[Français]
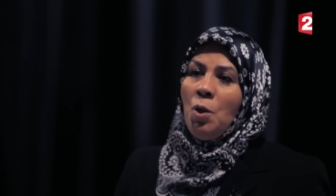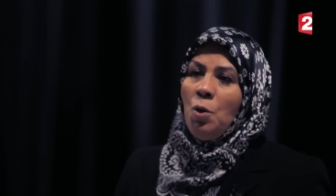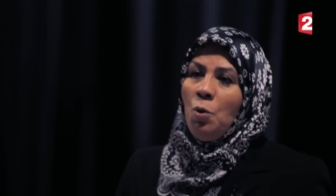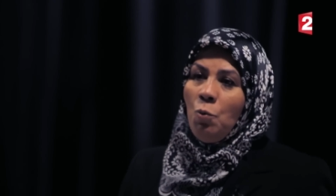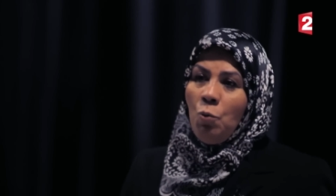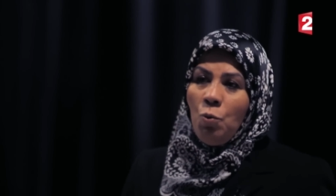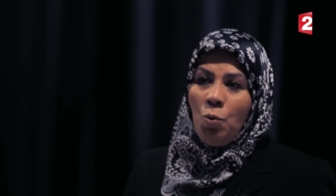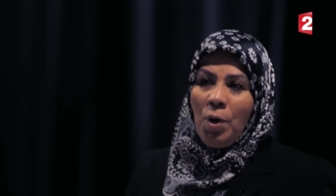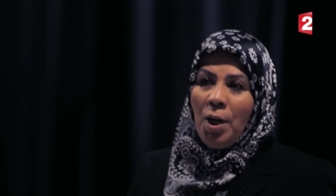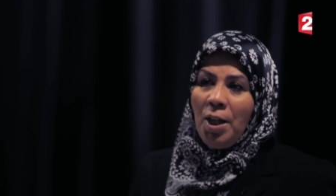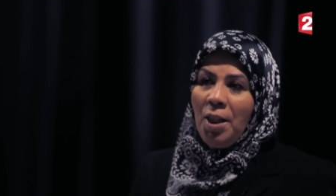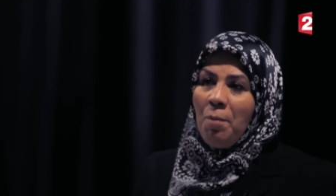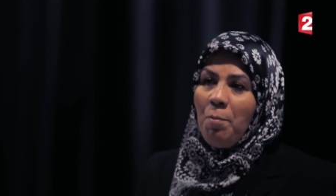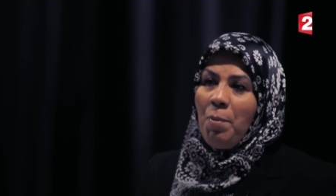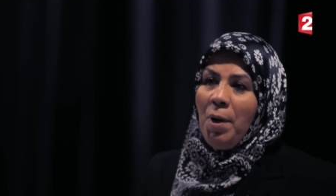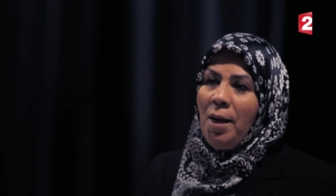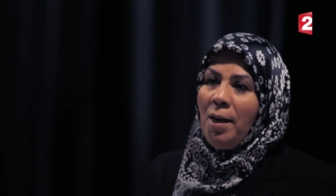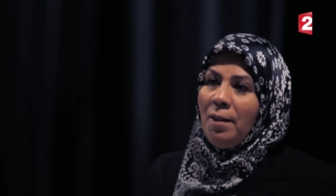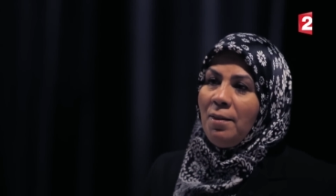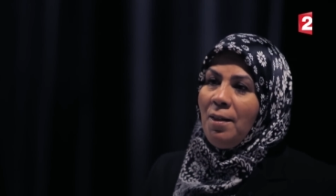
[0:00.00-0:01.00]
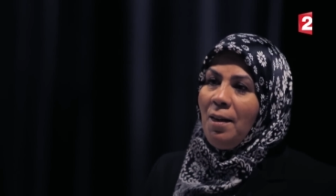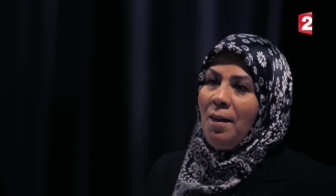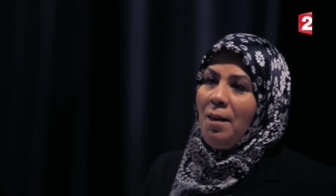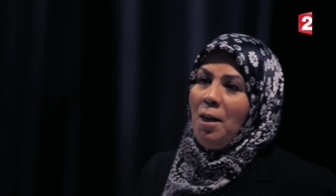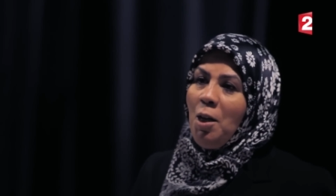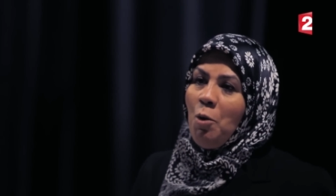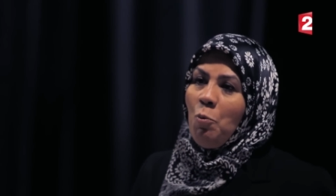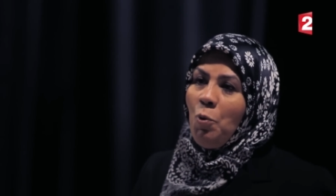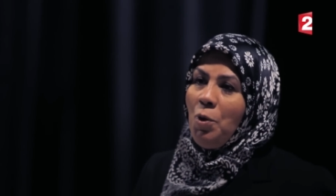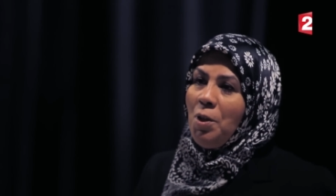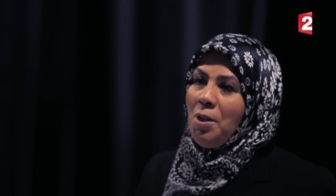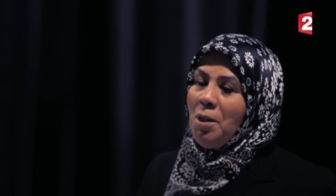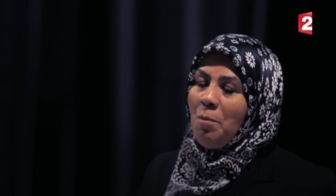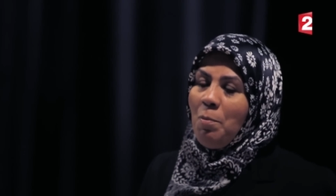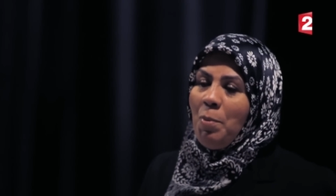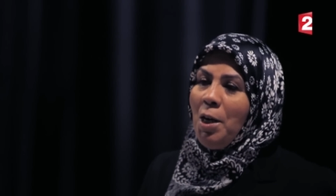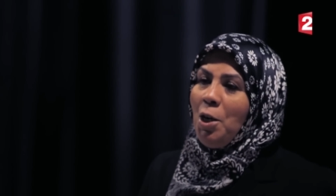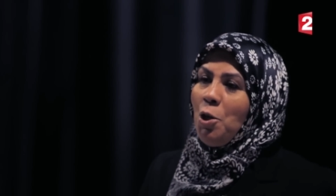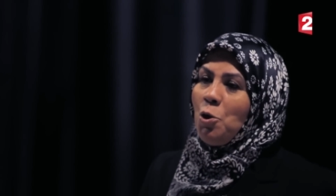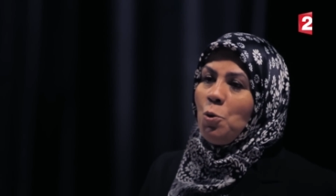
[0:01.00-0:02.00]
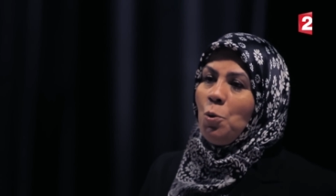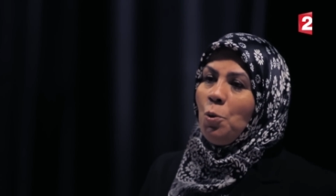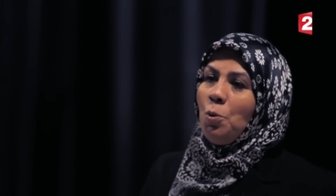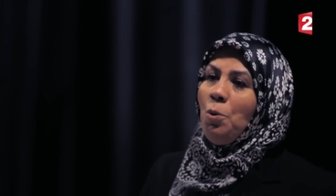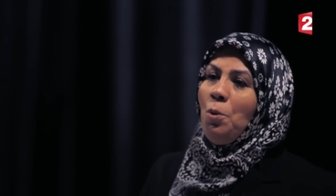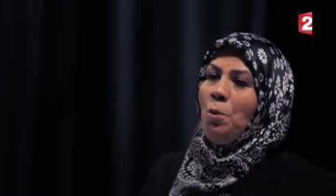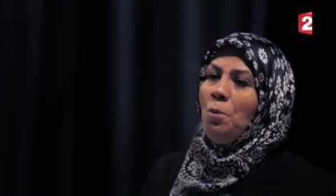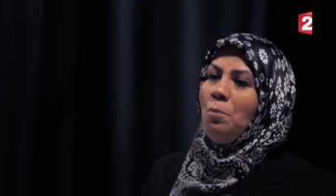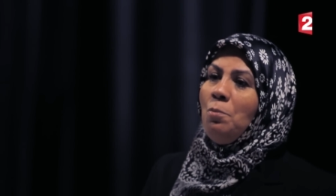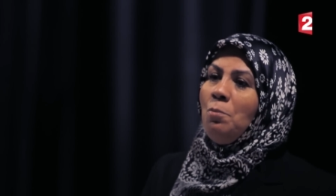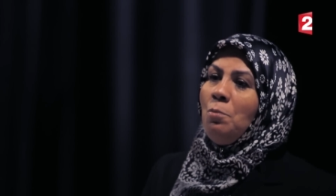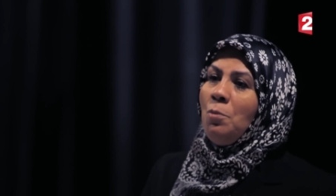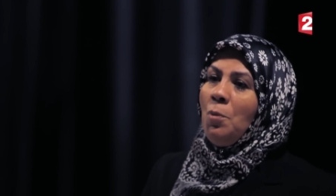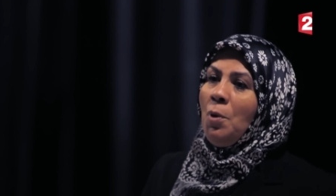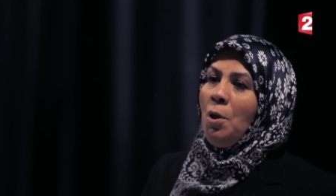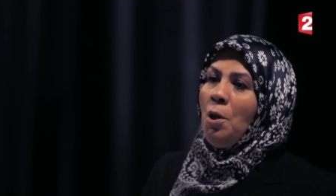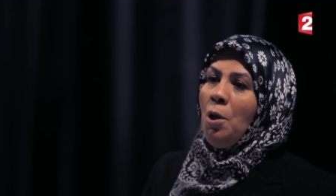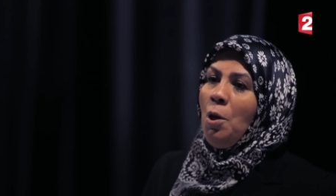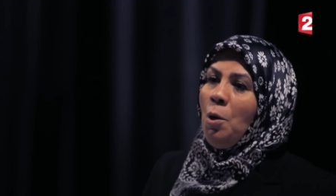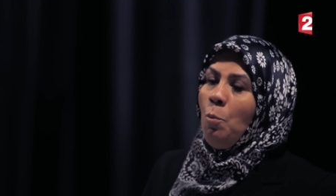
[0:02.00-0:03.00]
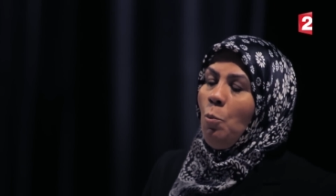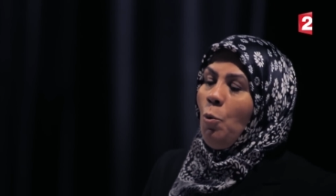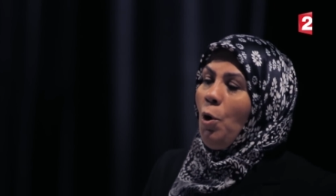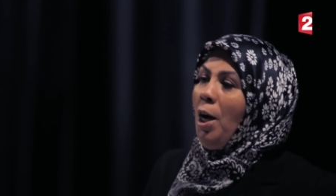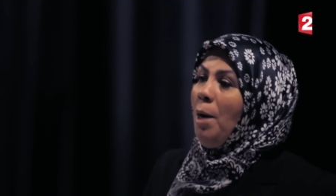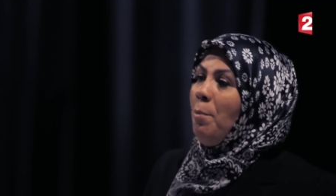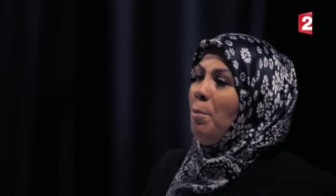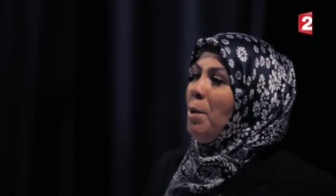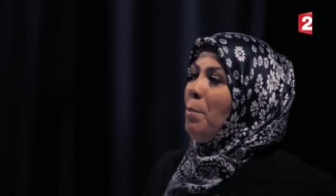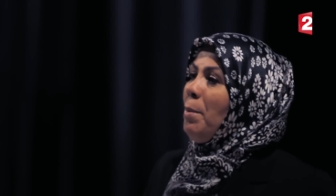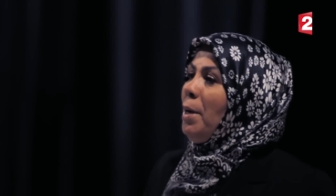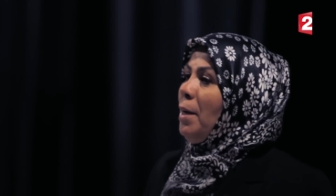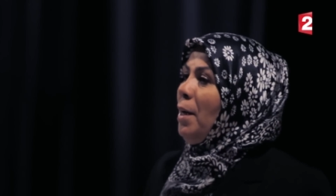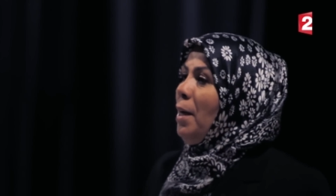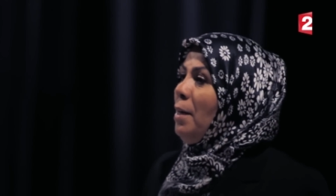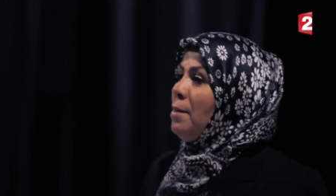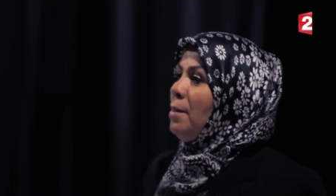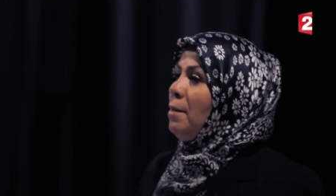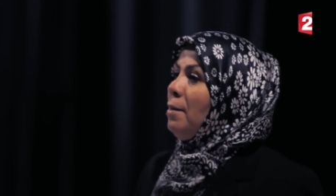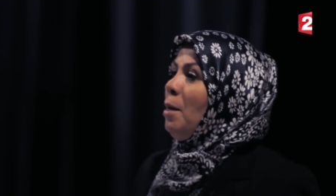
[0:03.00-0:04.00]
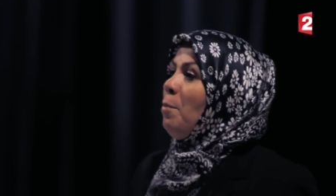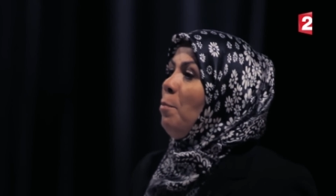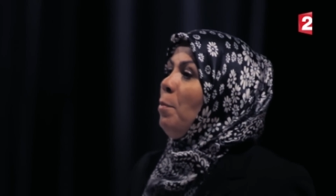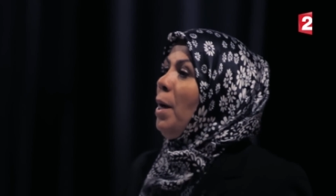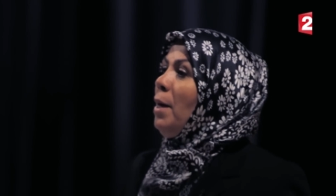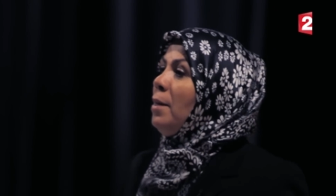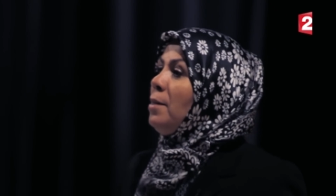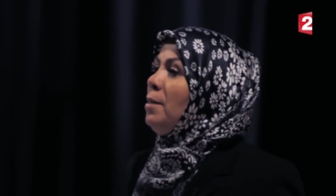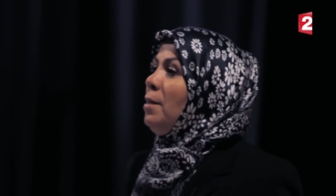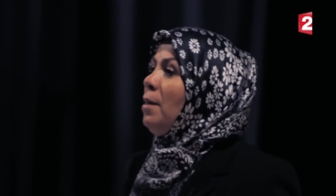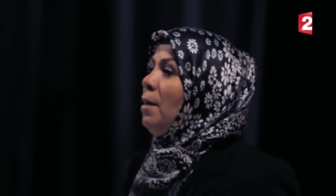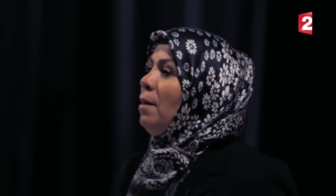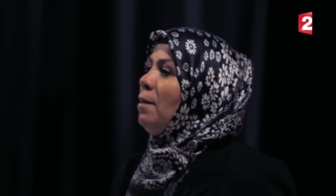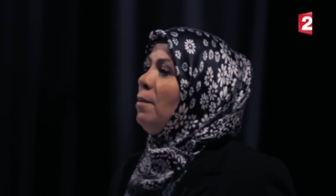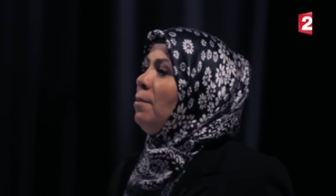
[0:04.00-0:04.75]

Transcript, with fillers: vous ne regardez pas la télé, vous ne lisez pas les journaux. Mohamed Marrah, c'est un martyr.